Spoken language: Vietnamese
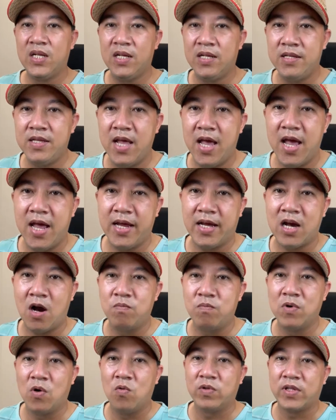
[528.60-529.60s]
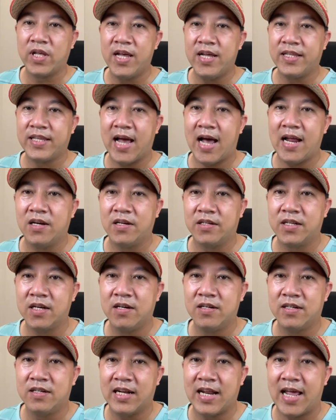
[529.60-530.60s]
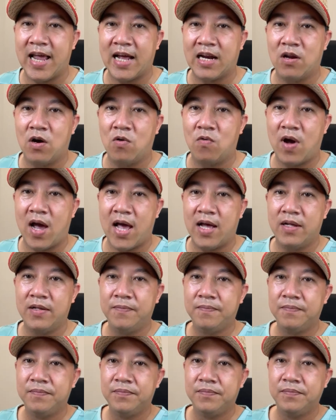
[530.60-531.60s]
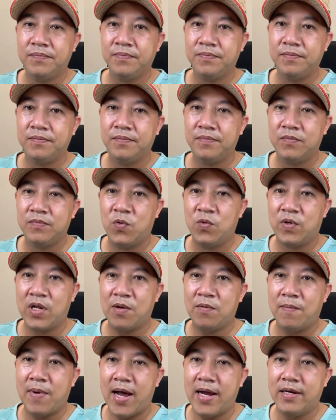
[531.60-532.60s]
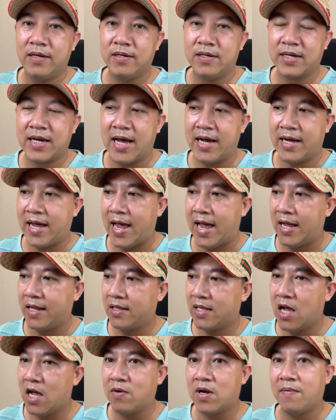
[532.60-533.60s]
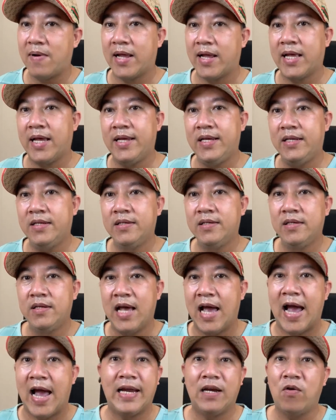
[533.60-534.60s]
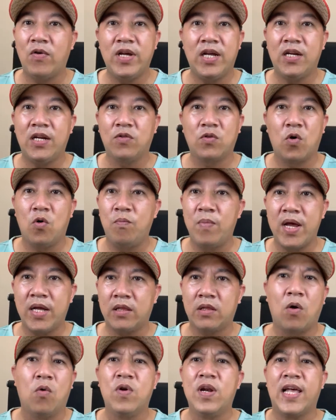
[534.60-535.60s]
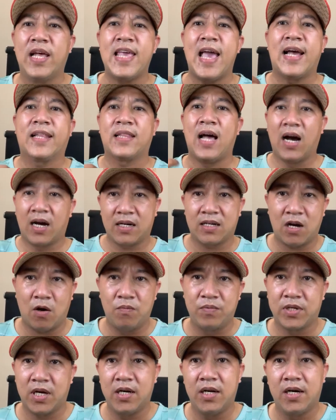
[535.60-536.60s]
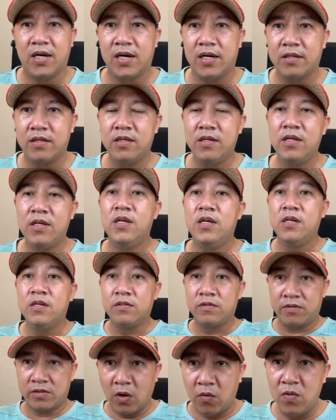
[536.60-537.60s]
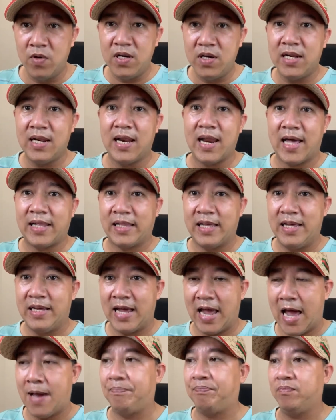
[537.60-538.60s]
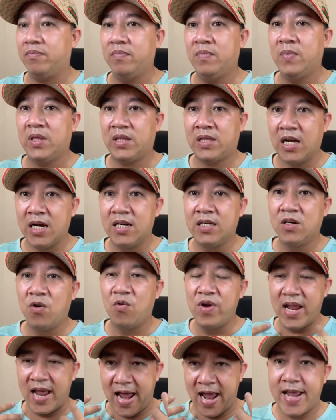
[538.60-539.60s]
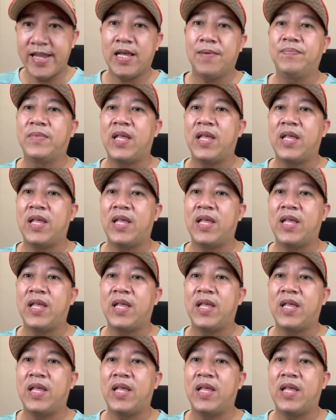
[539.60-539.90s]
Về không đủ tiền trả luật sư này ăn lỗ quá, FullGame Mobile nữa khà khà. Thấy không các bạn? Thấy ai nói gì nói tôi không biết. Tôi là vàng thật không sợ lửa. Tôi là Thiền Am, từng nuôi 200